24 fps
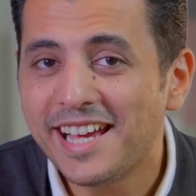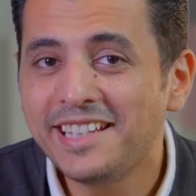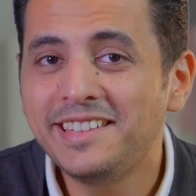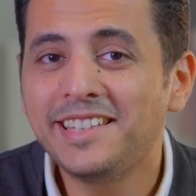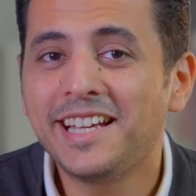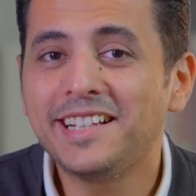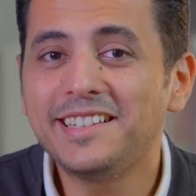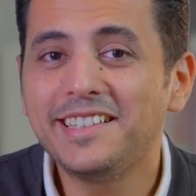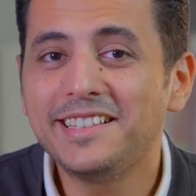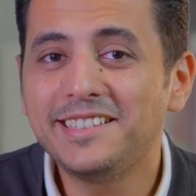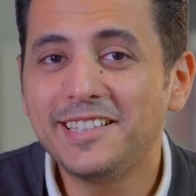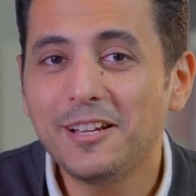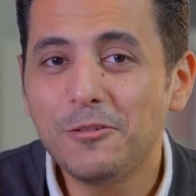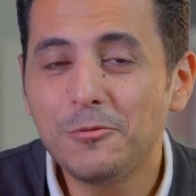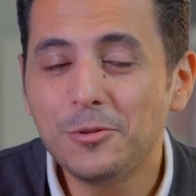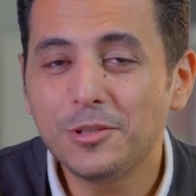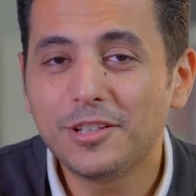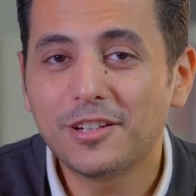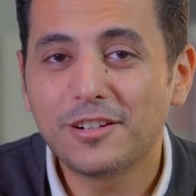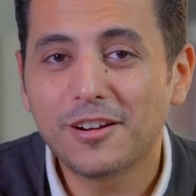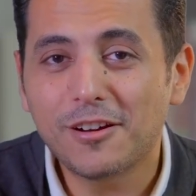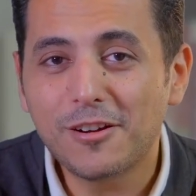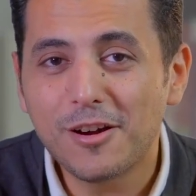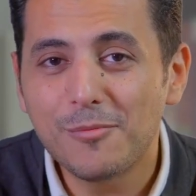انك
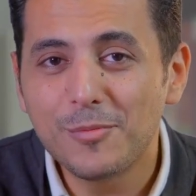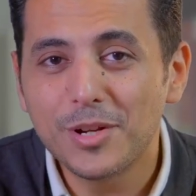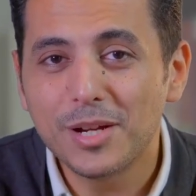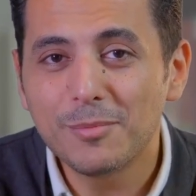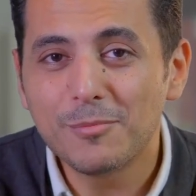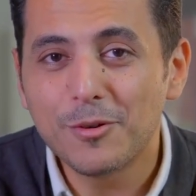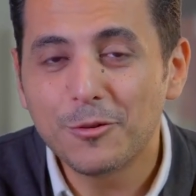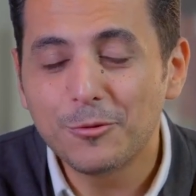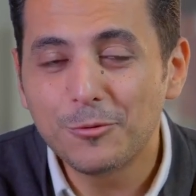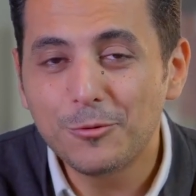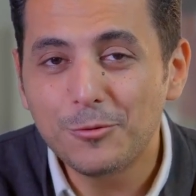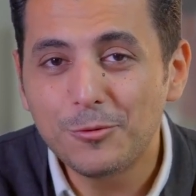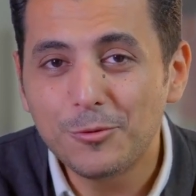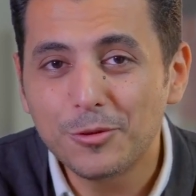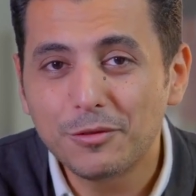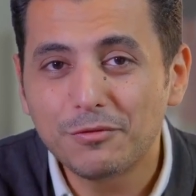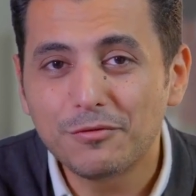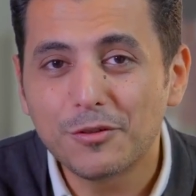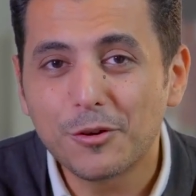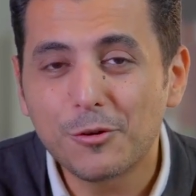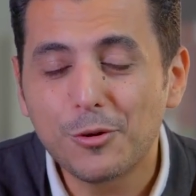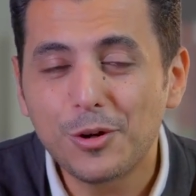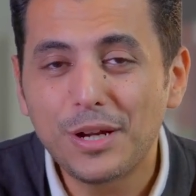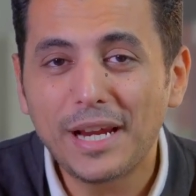تزود الرقم اللي موجود
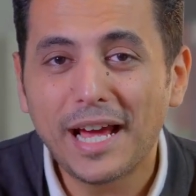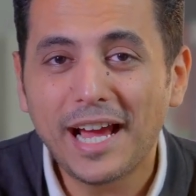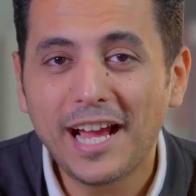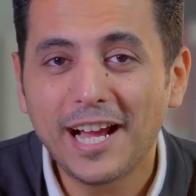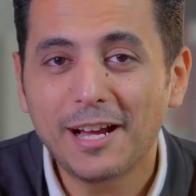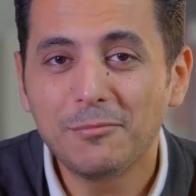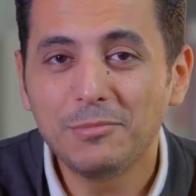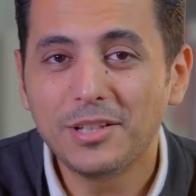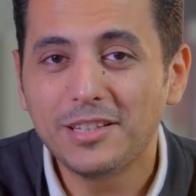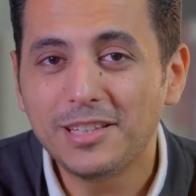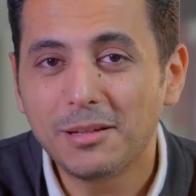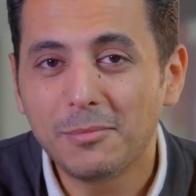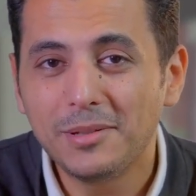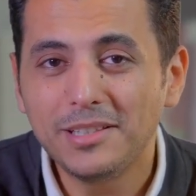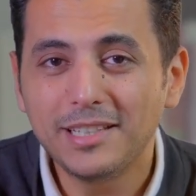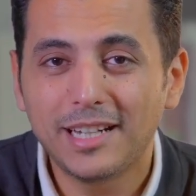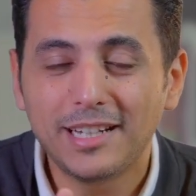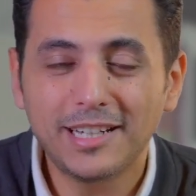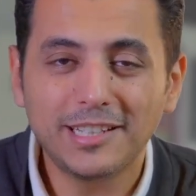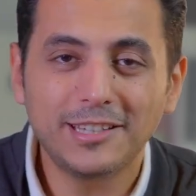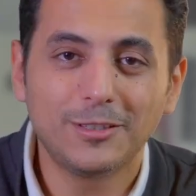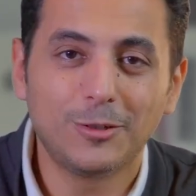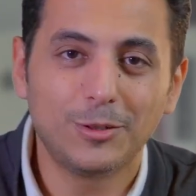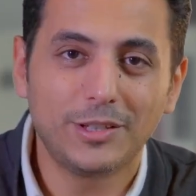في كل حاجه من الثمانيه
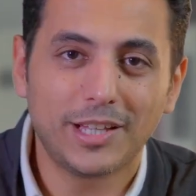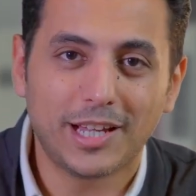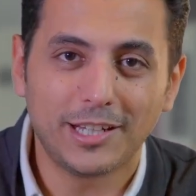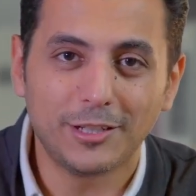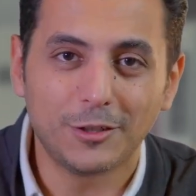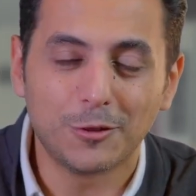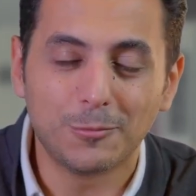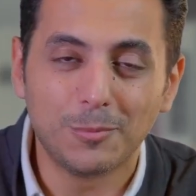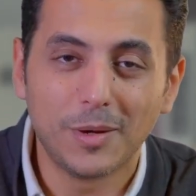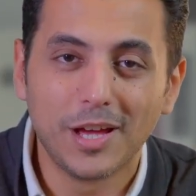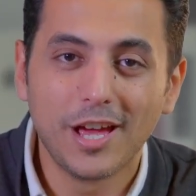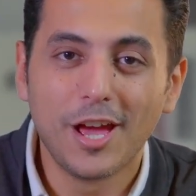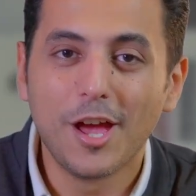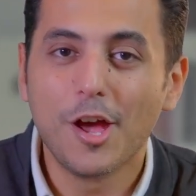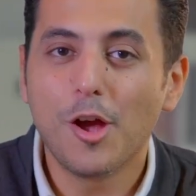اللي احنا قلنا عليهم